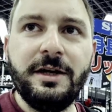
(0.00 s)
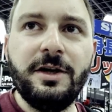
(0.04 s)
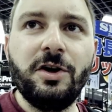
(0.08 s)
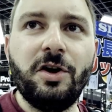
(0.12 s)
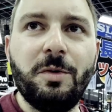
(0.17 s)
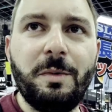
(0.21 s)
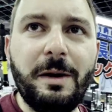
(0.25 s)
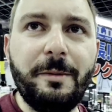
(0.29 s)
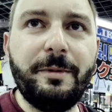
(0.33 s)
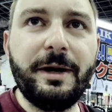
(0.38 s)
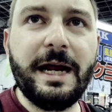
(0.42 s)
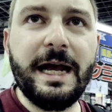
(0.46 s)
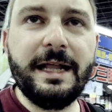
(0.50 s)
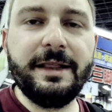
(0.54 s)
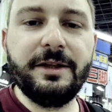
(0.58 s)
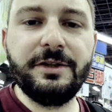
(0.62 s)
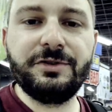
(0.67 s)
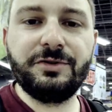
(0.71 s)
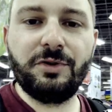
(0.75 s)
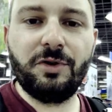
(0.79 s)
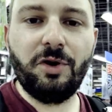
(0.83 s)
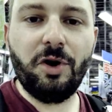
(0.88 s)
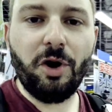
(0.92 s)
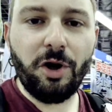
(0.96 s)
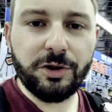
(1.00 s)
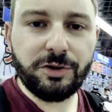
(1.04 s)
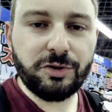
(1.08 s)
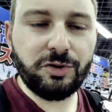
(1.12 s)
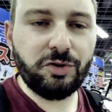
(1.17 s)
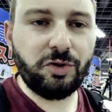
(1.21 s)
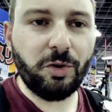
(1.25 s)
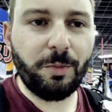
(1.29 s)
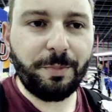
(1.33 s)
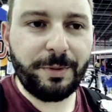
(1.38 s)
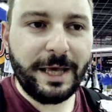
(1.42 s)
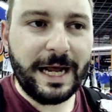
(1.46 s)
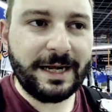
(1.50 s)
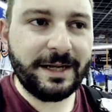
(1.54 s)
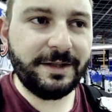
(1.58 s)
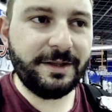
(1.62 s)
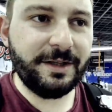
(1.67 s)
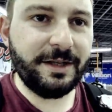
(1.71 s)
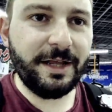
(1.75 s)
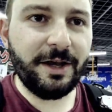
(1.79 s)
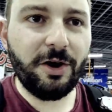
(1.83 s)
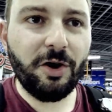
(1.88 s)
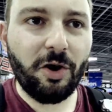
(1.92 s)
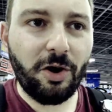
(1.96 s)
come brand sono otto piani di
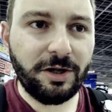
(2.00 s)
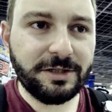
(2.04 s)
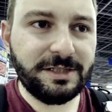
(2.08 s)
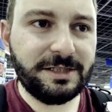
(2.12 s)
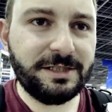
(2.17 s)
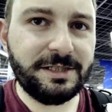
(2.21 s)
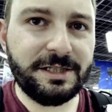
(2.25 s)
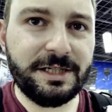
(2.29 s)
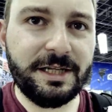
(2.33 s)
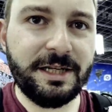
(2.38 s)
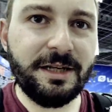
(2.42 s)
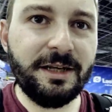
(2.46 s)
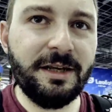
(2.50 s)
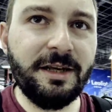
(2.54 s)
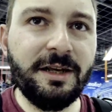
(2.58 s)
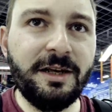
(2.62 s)
negozi,